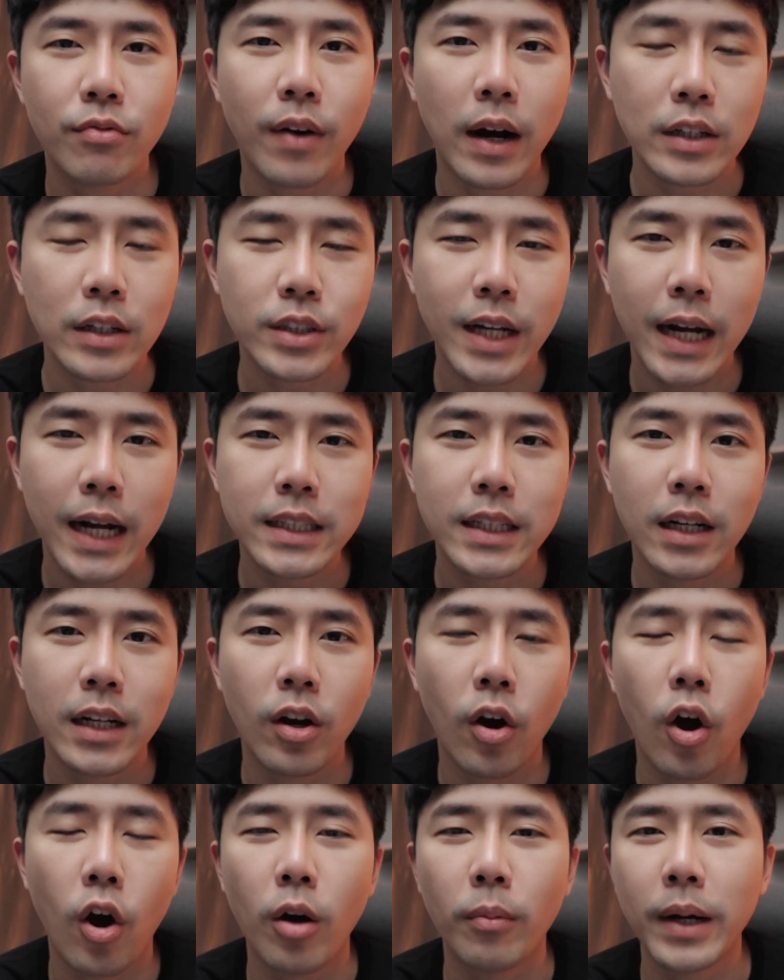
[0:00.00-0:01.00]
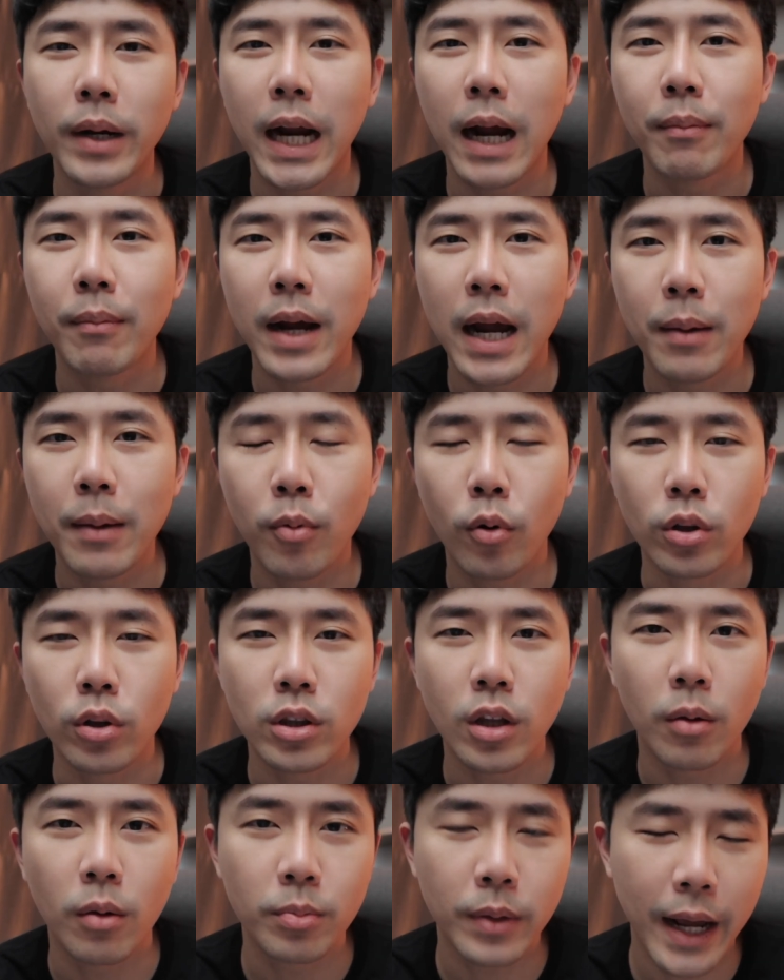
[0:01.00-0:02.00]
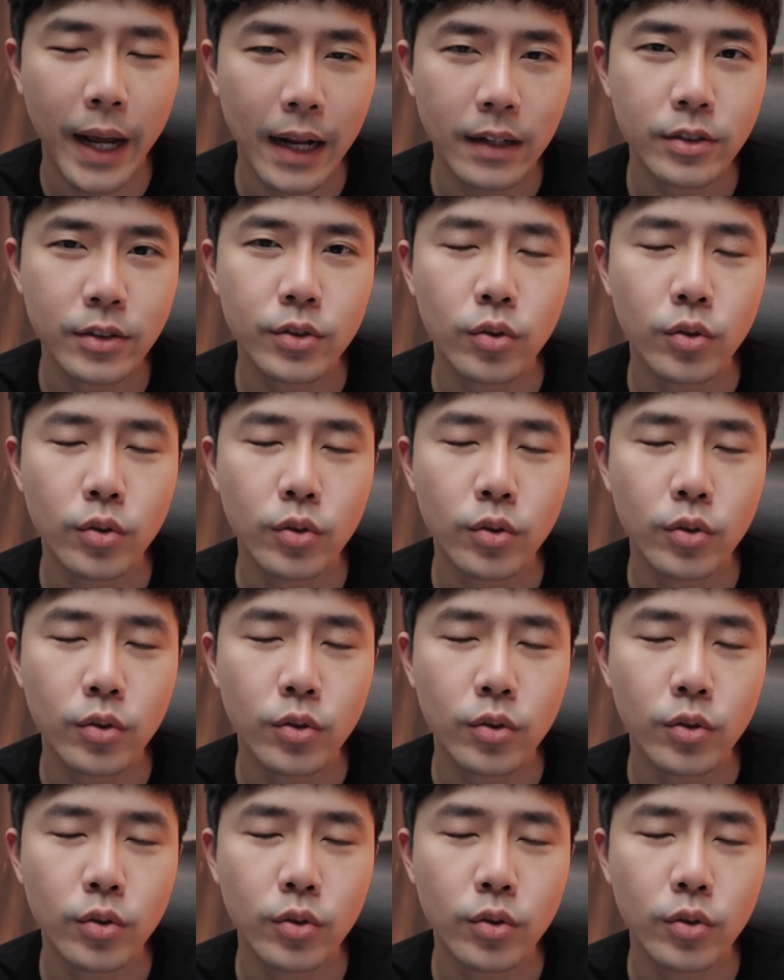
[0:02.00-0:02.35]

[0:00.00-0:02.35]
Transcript: ฟังก์ชันเงินออมนะครับให้ผลตอบแทน